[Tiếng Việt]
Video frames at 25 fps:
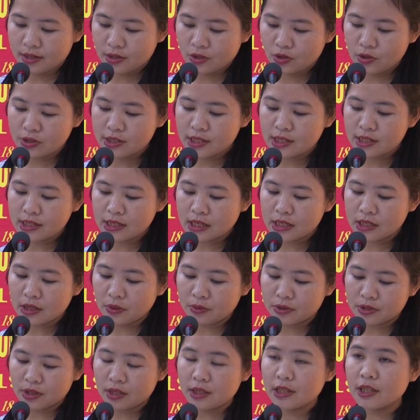được truyền đạt các
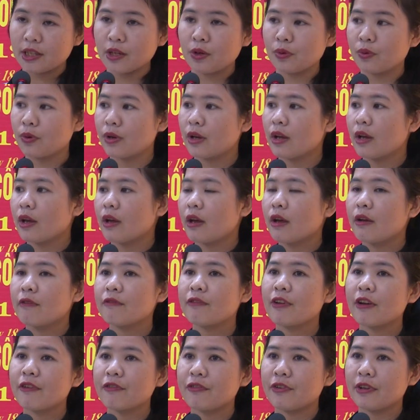nội dung như
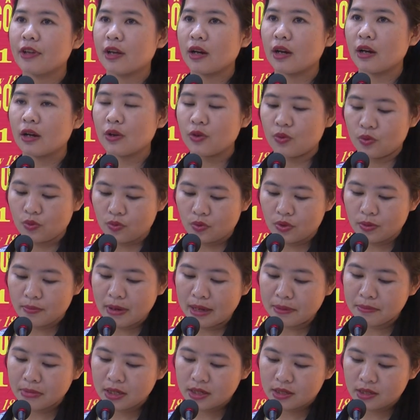quan điểm của Đảng ta
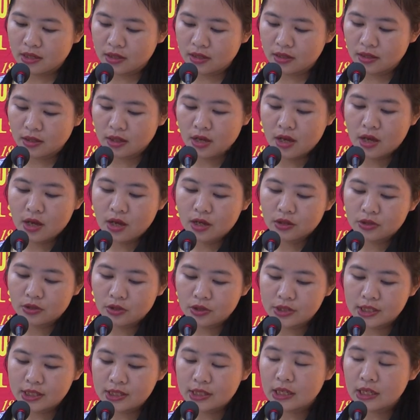về đại đoàn kết toàn dân tộc